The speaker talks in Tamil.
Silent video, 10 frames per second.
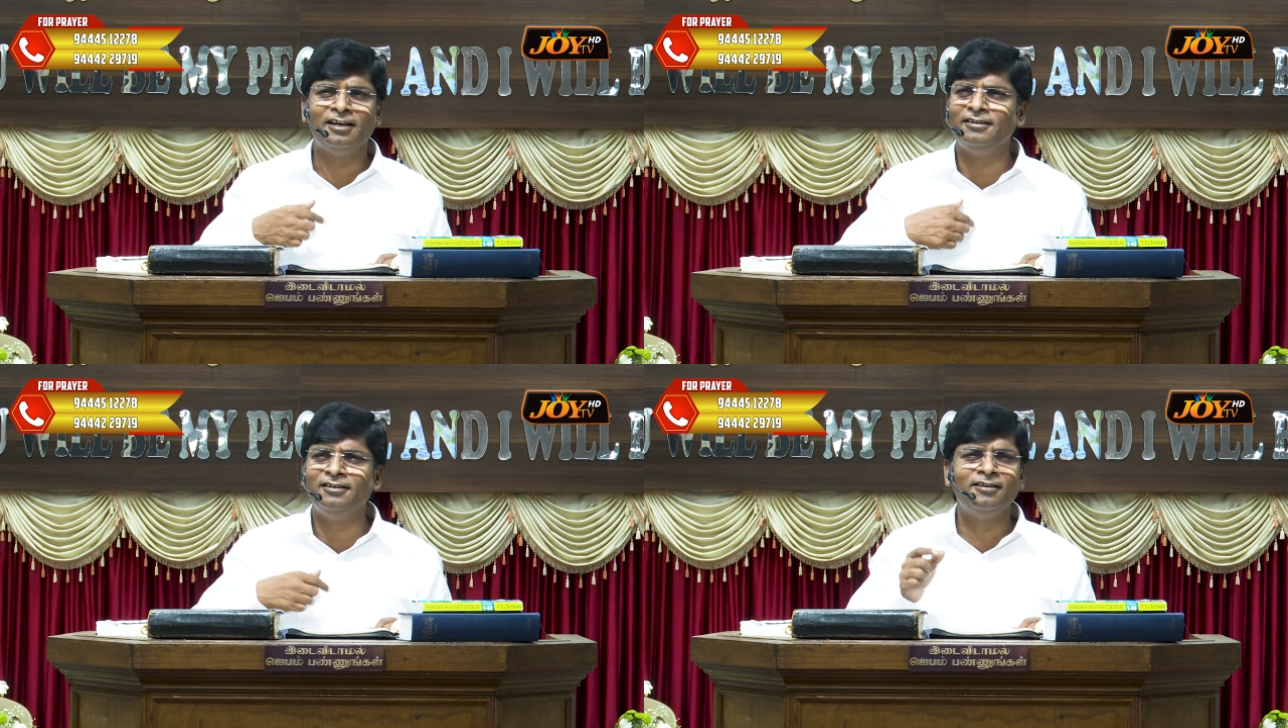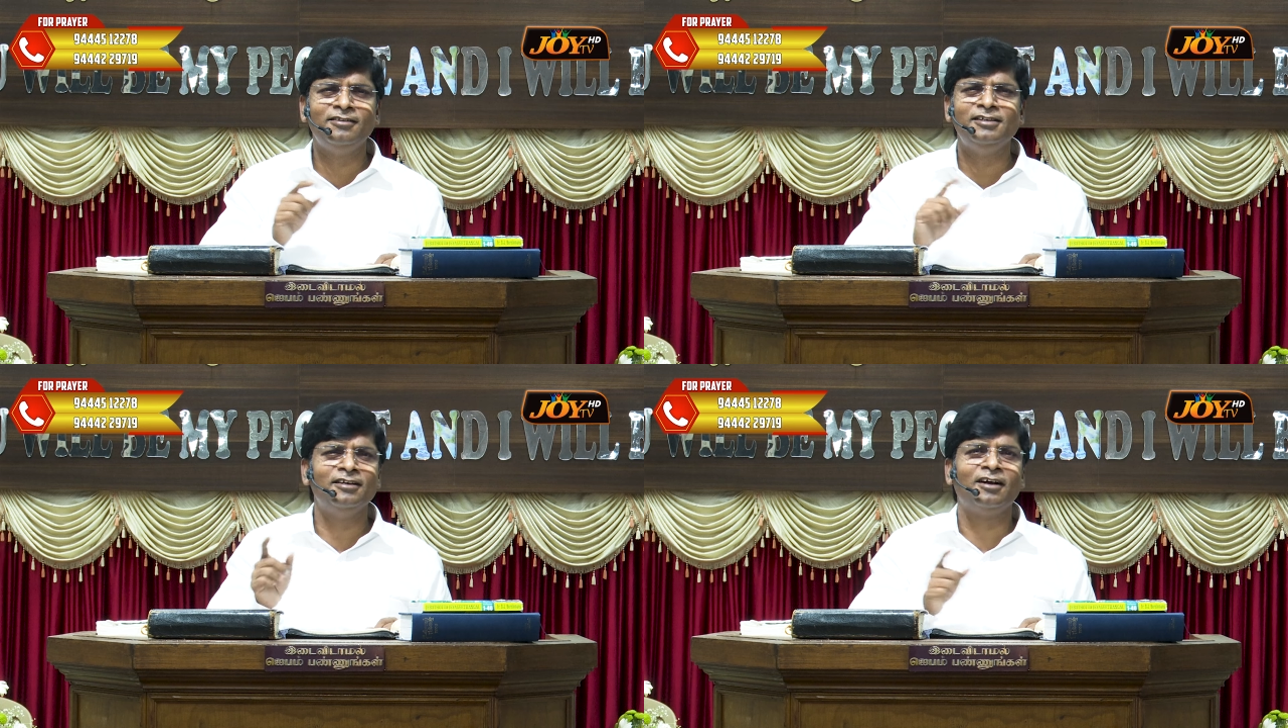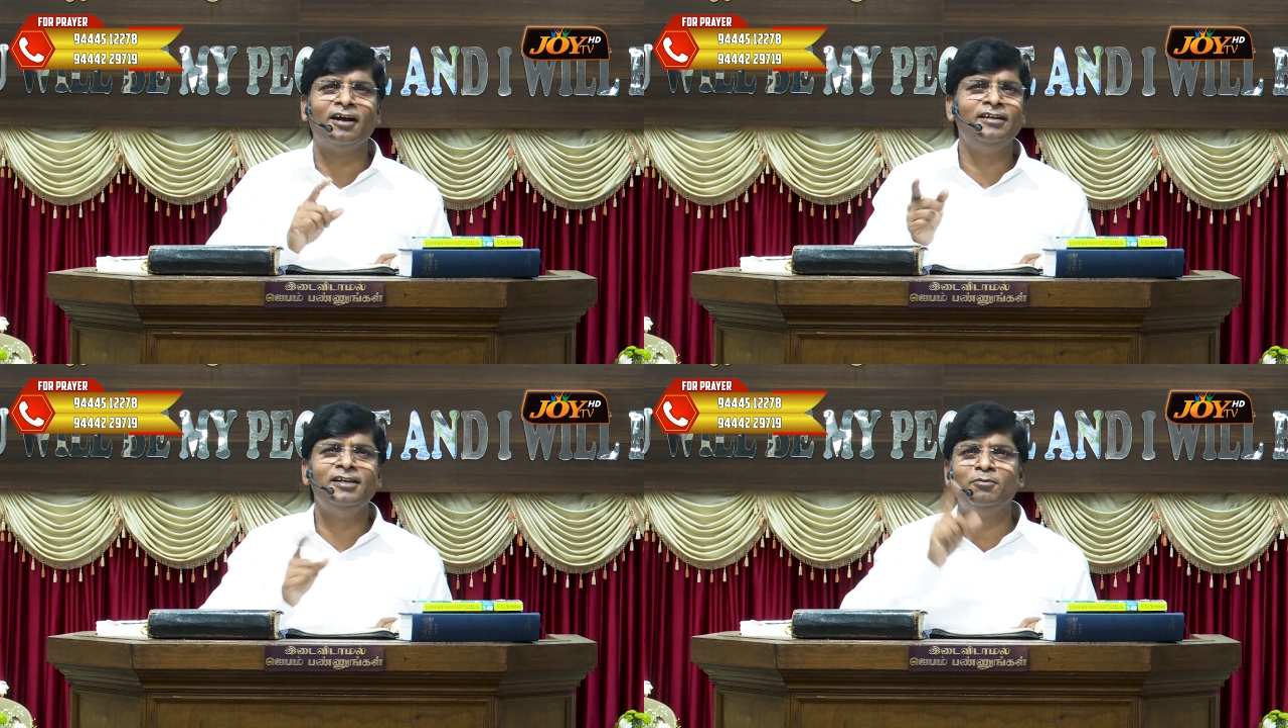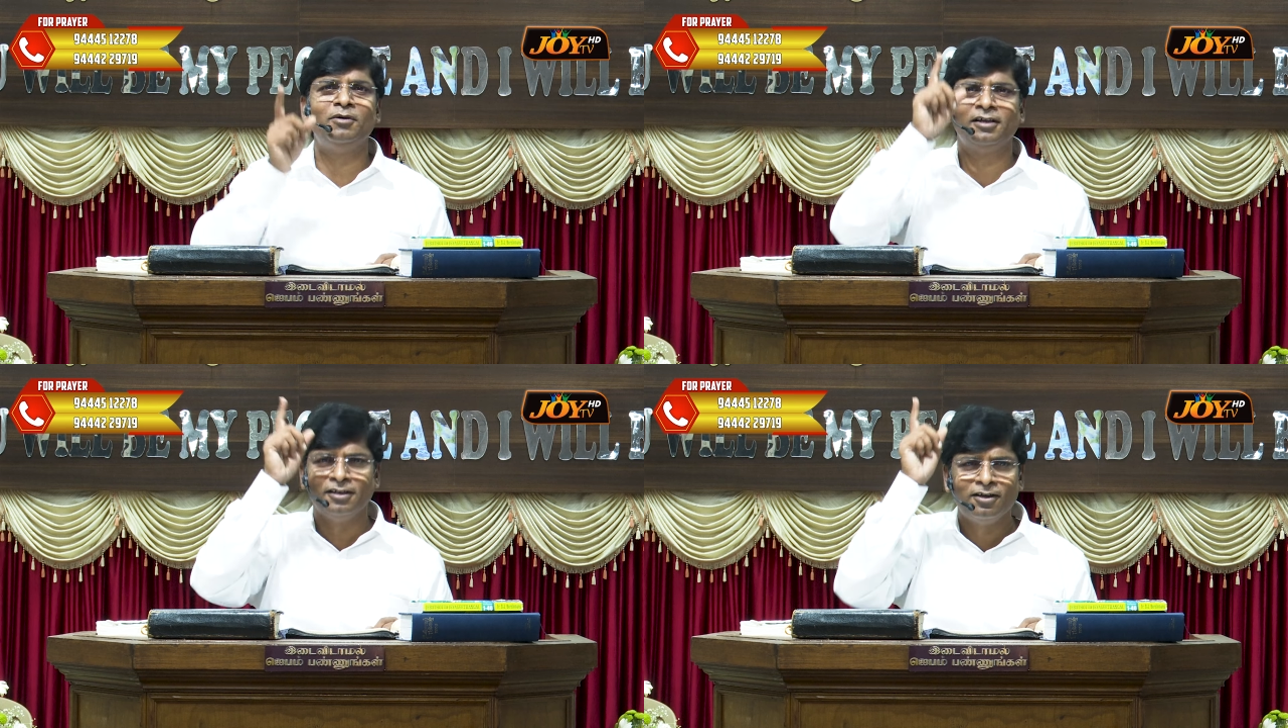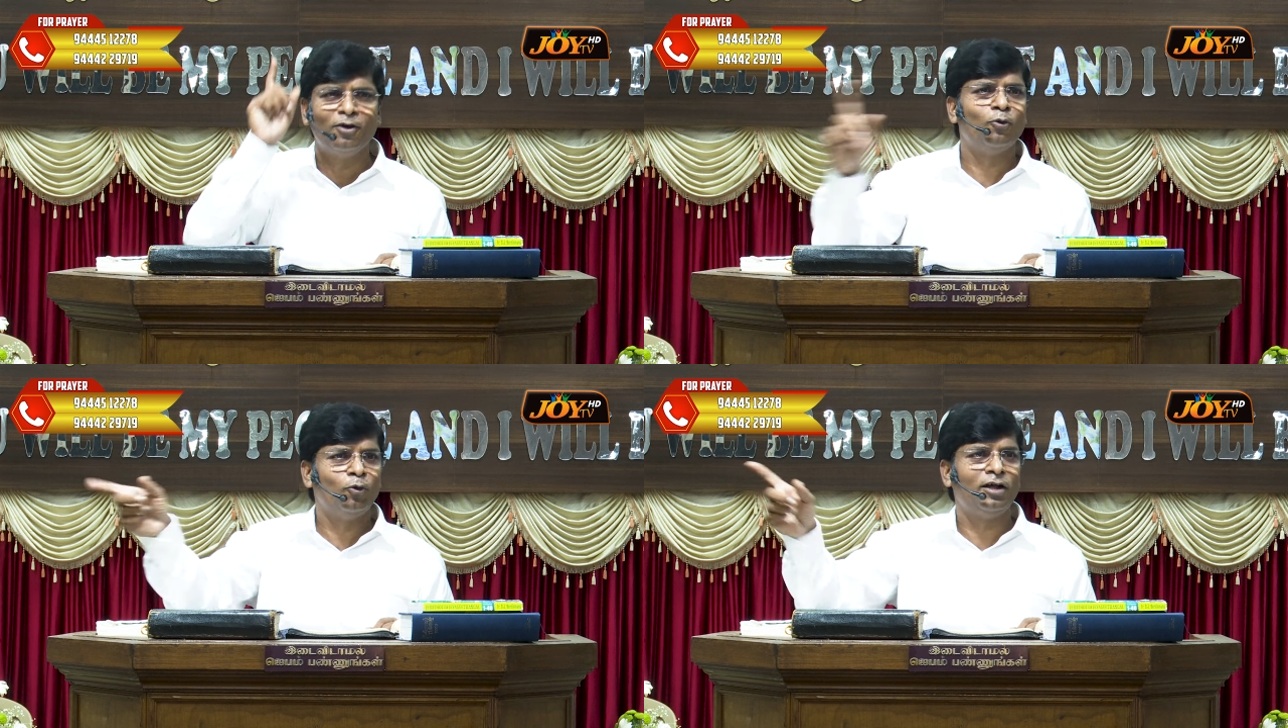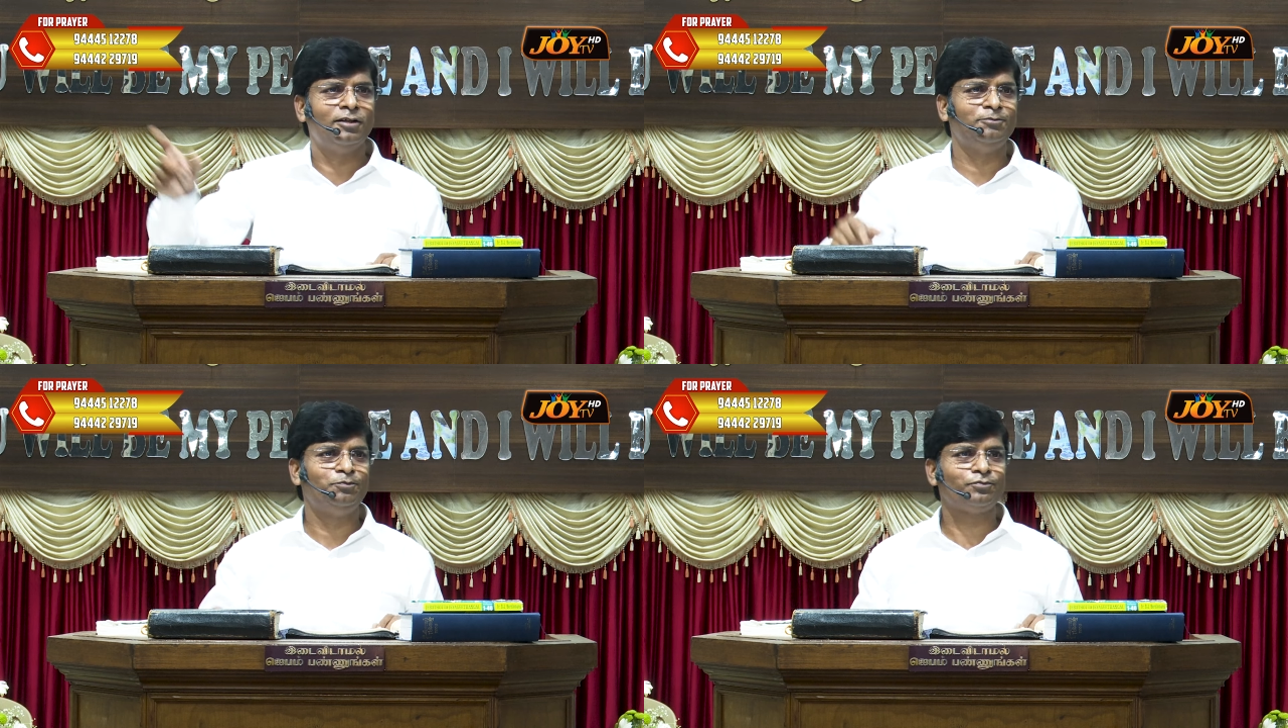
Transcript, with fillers: என் இருதயம் கடினமாக இருக்கக்கூடாது